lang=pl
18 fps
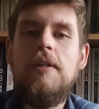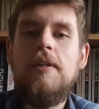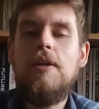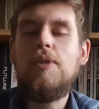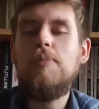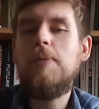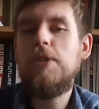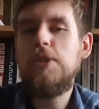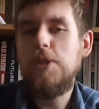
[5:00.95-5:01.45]

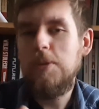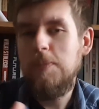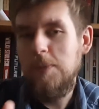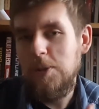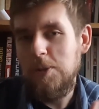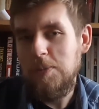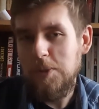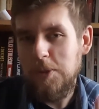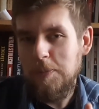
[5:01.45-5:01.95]
Od pierwszych
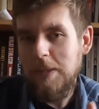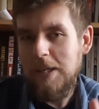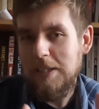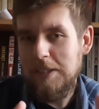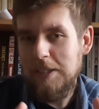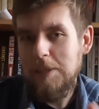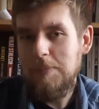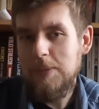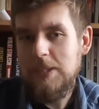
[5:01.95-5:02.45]
minut może
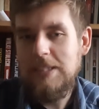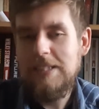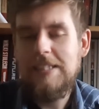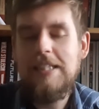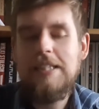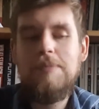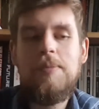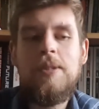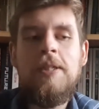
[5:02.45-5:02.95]
bardziej nie
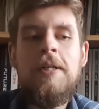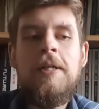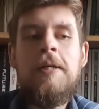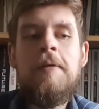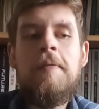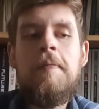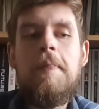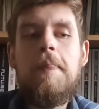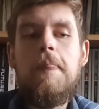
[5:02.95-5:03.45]
przesadzajmy.
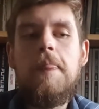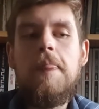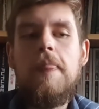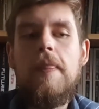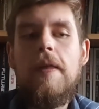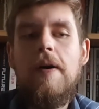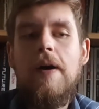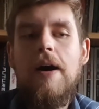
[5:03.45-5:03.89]
No